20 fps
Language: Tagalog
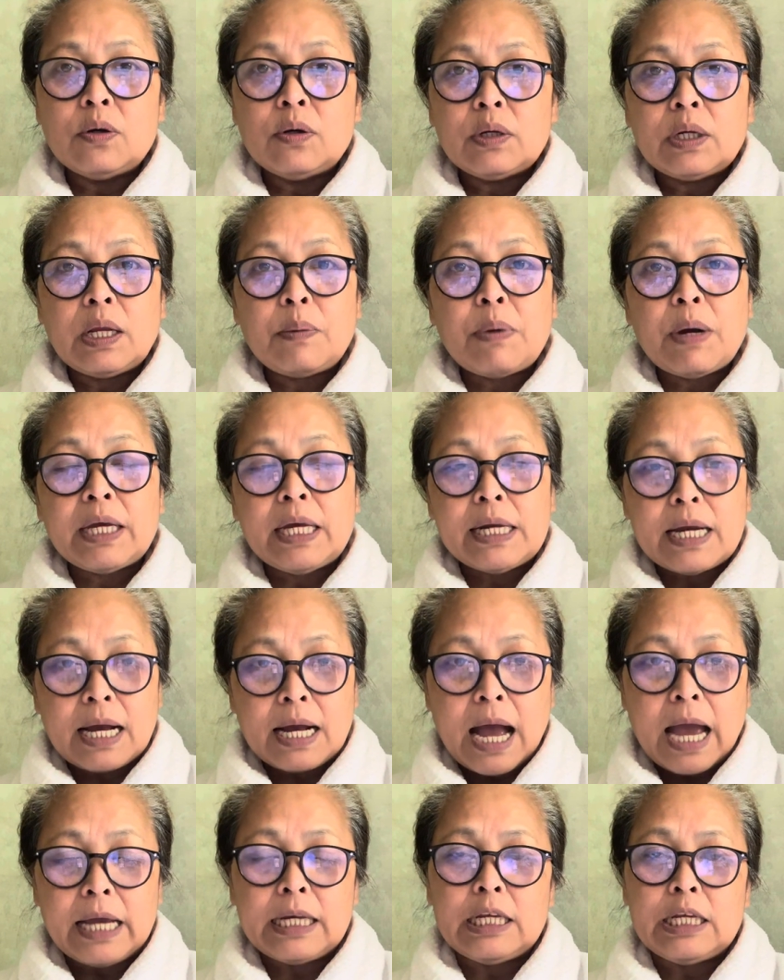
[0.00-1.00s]
'Di ba
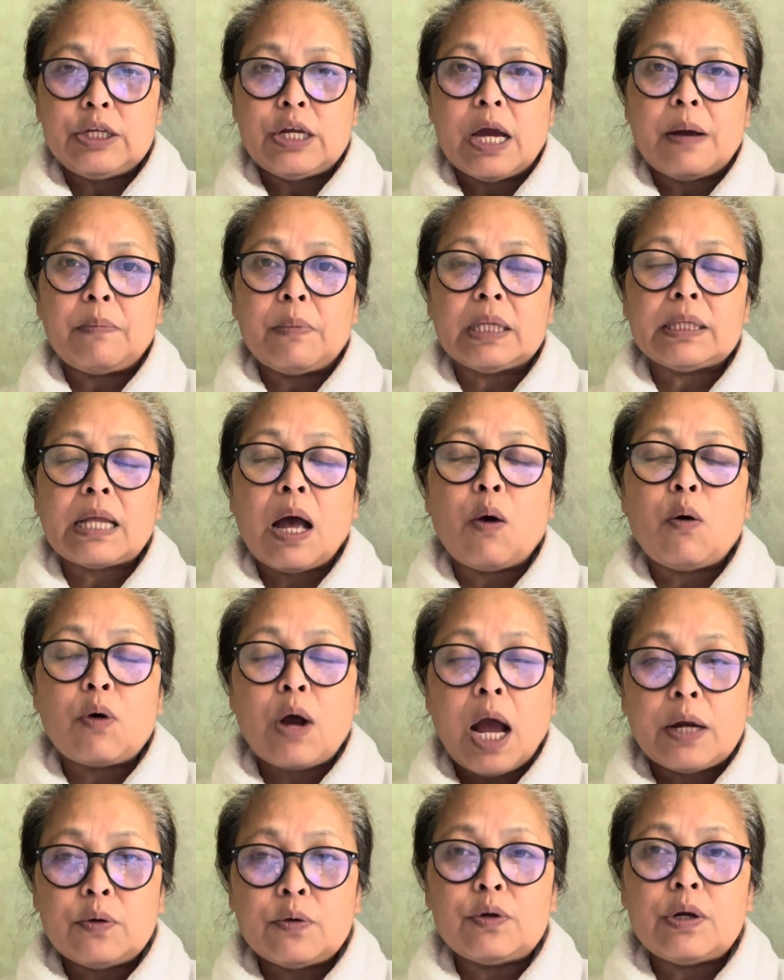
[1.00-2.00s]
ginagay din niya ang mga tao?
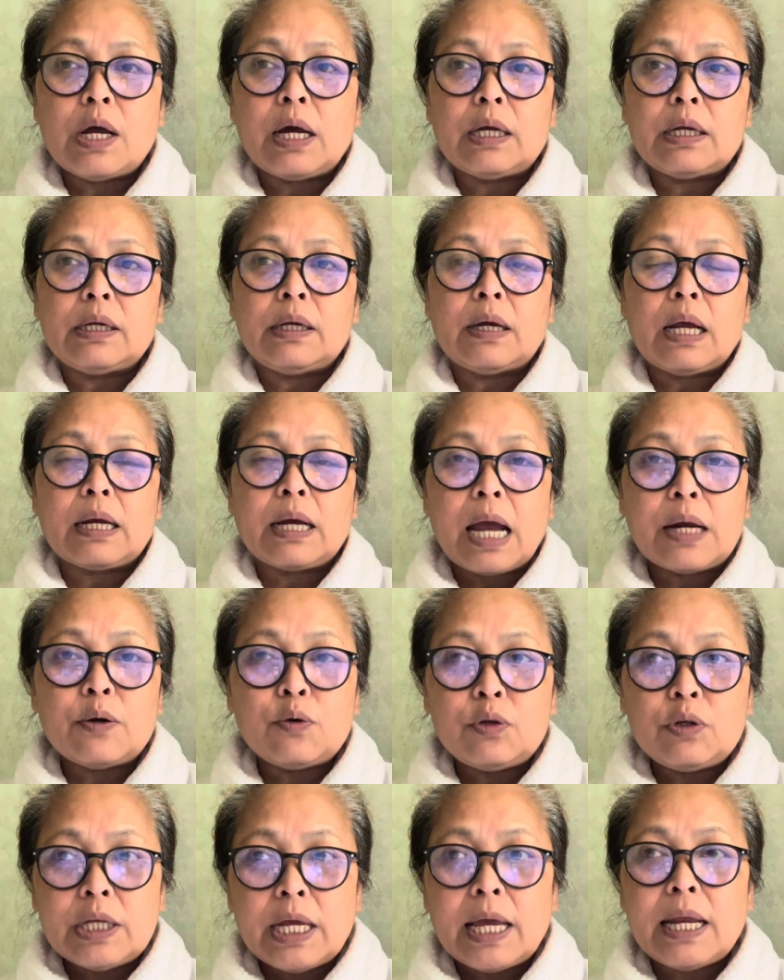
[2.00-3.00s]
Ganon ang
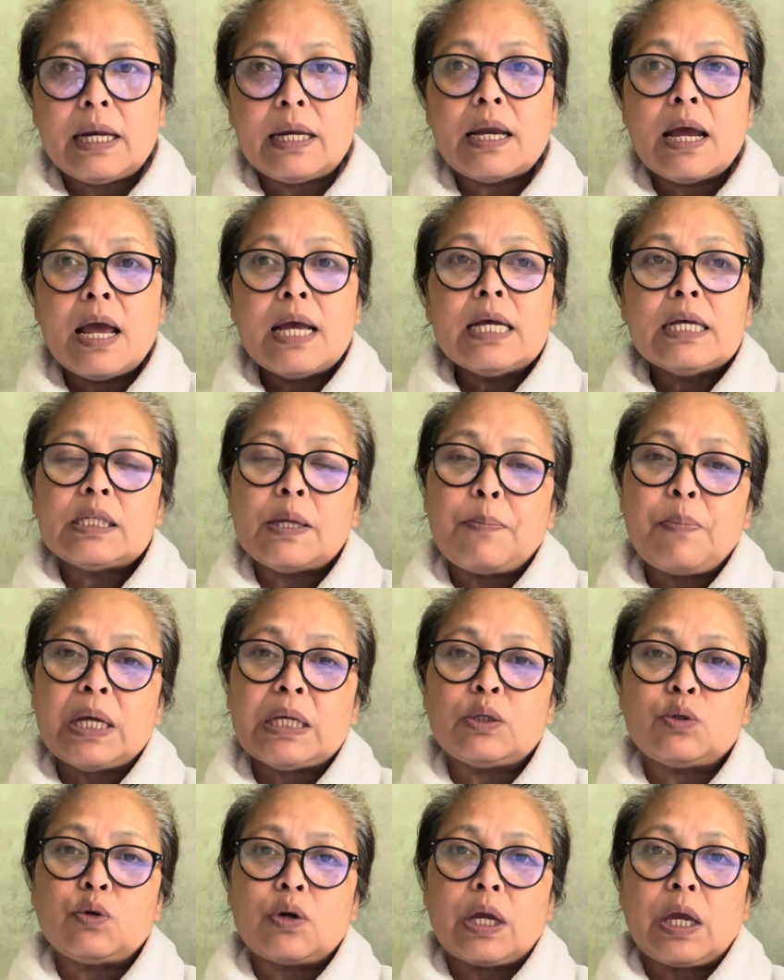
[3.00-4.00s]
ganon din si
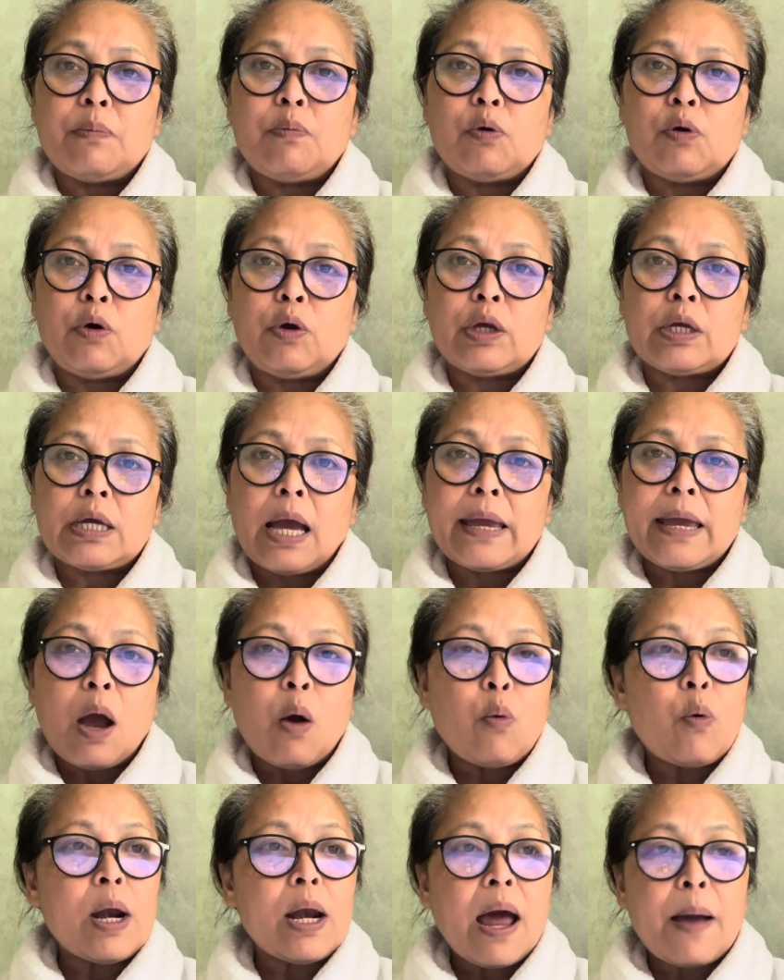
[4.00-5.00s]
Pastor Kibuloy. Kaya
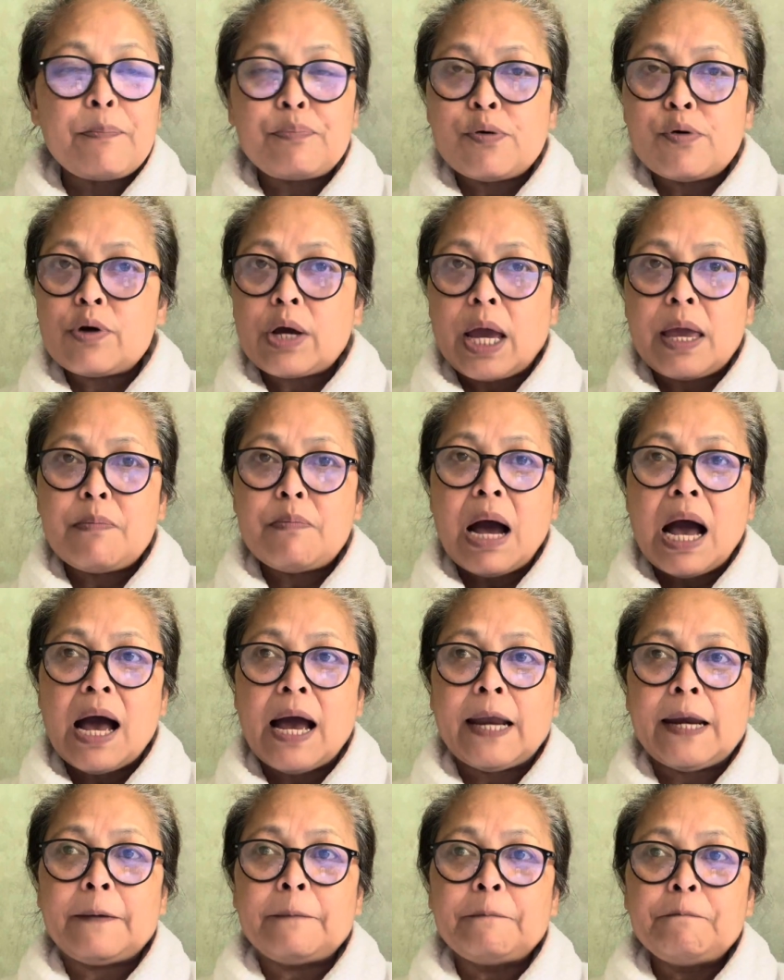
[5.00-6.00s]
wala pong
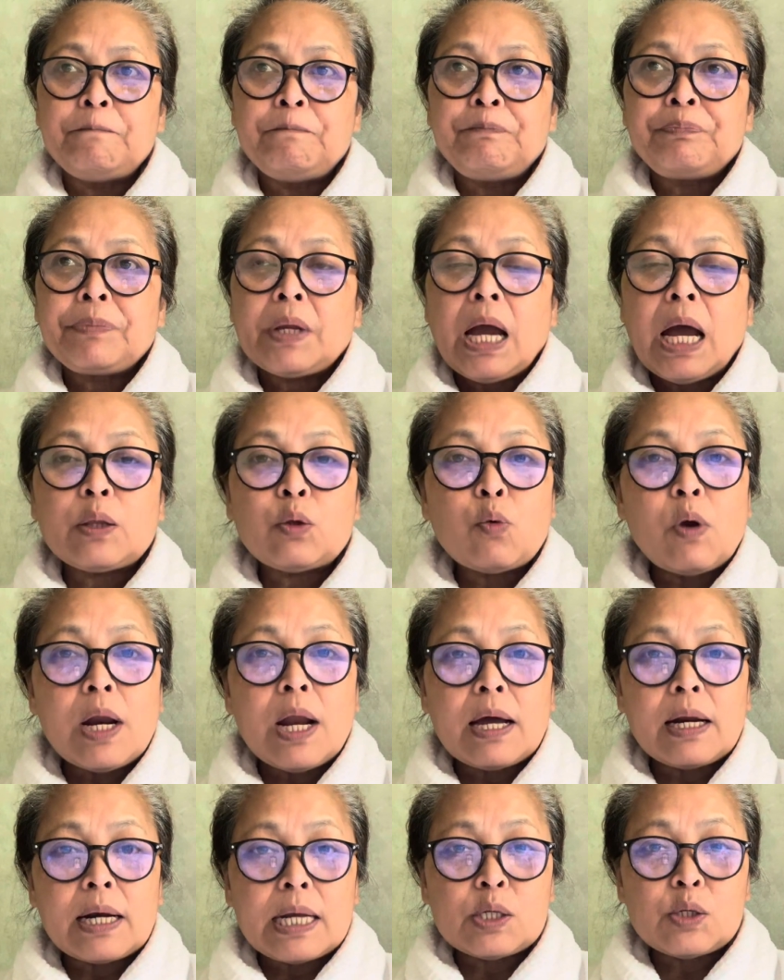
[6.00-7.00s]
kaibahan at
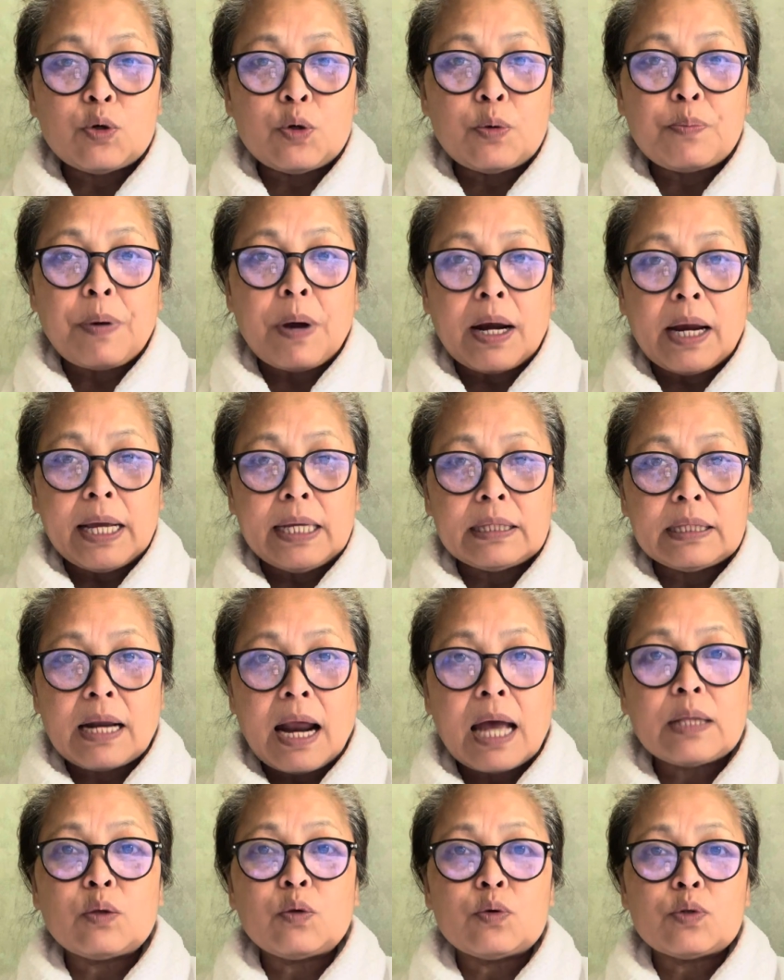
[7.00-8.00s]
walang rason para
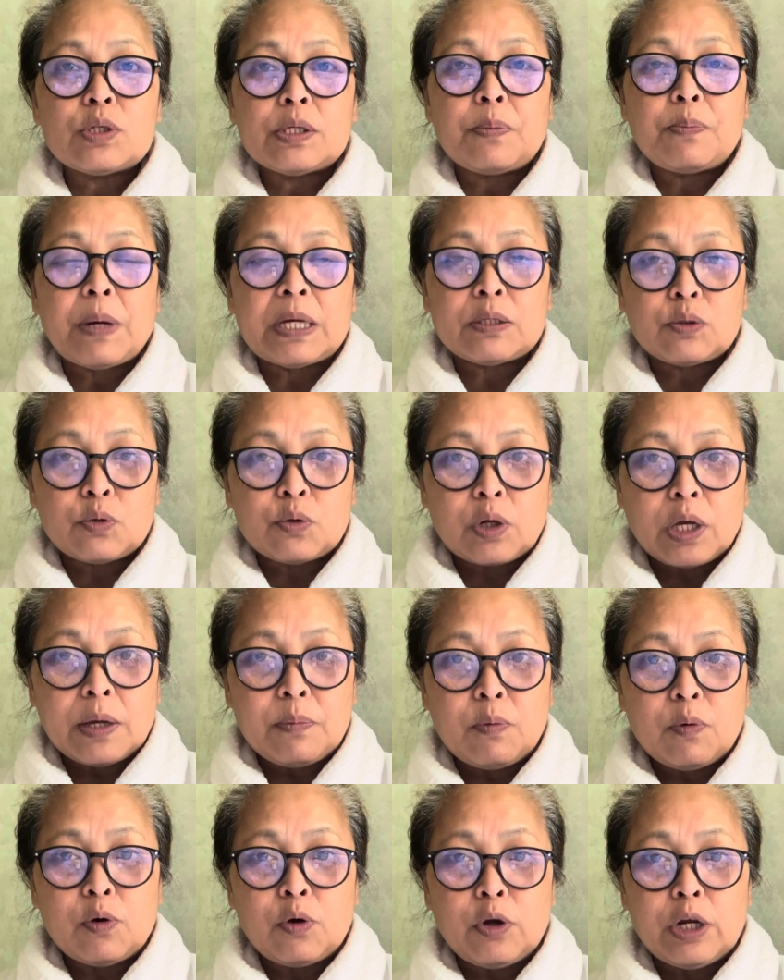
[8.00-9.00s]
itrato si Pastor
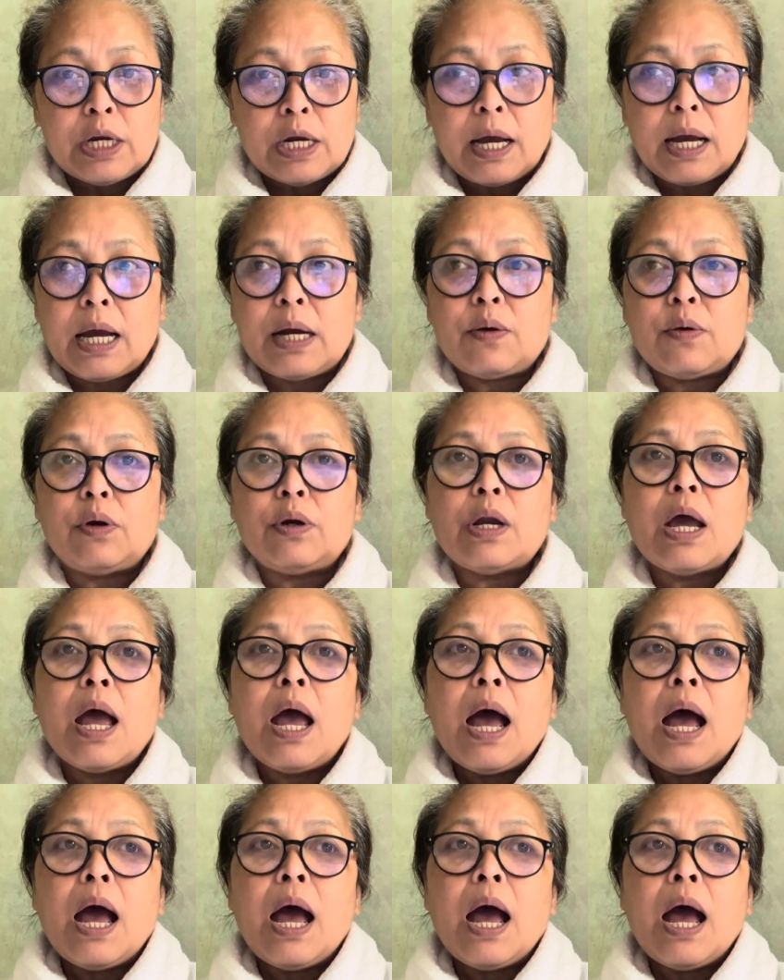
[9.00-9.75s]
Kibuloy ng ganon.